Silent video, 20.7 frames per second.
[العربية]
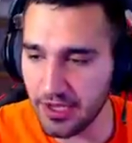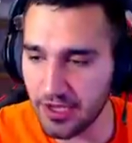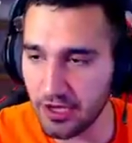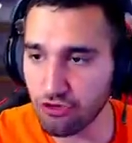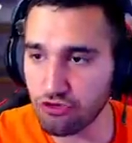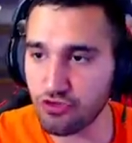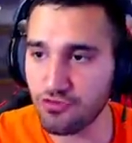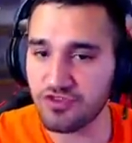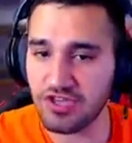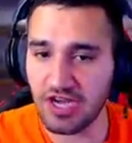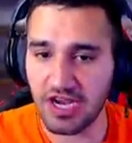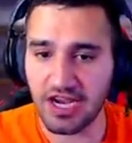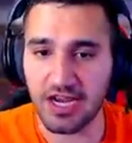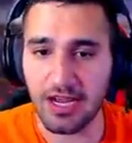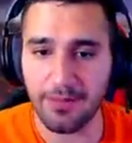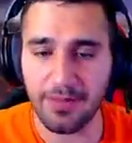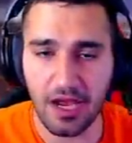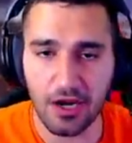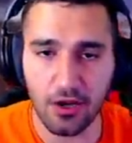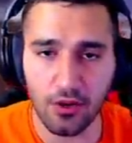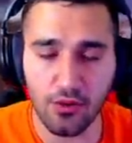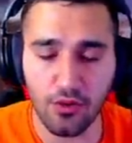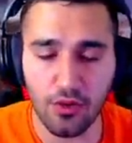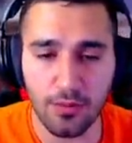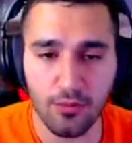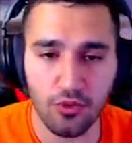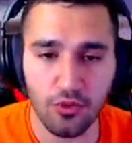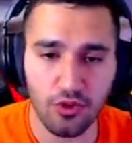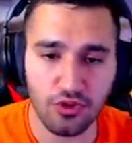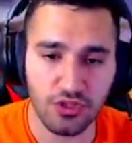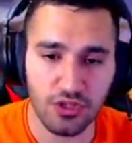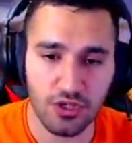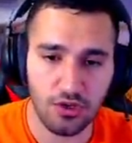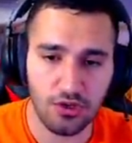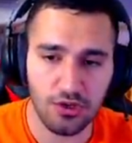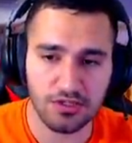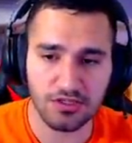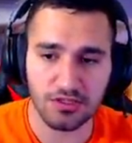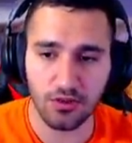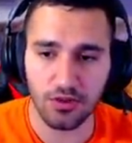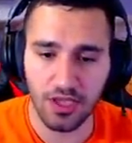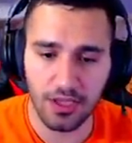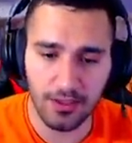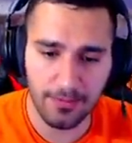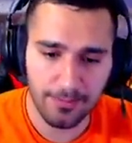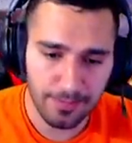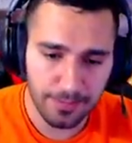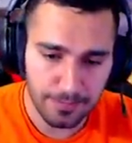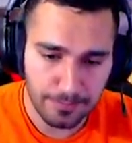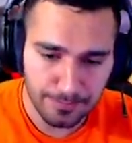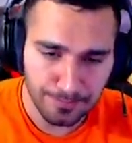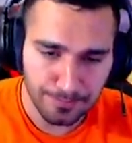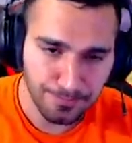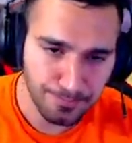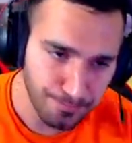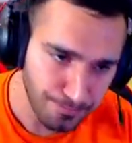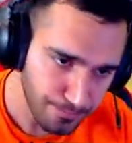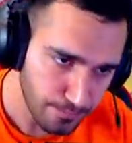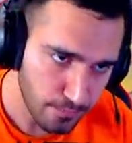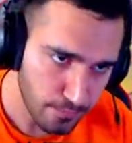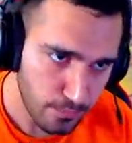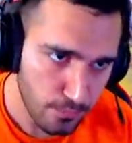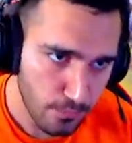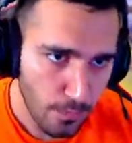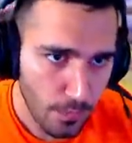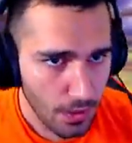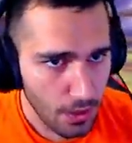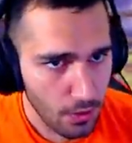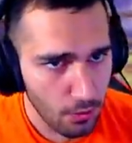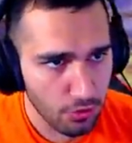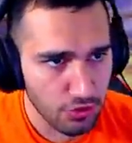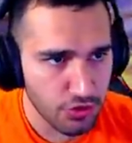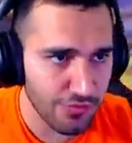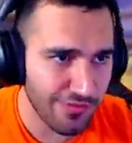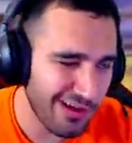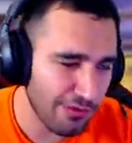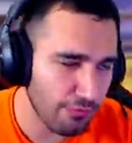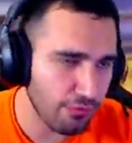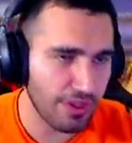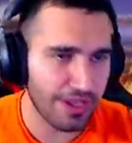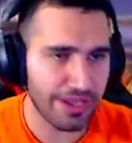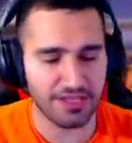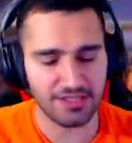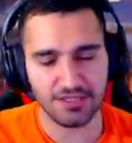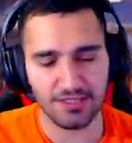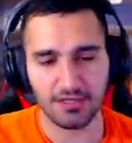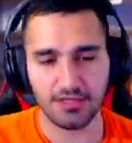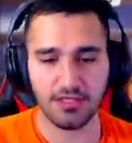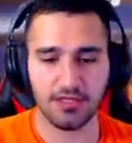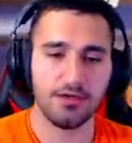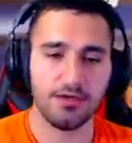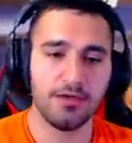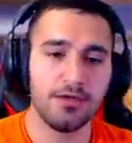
هيك نشوف شكلها من عن قرب ولوز اللوز اوكي ونشوف الاوضاع يا ستين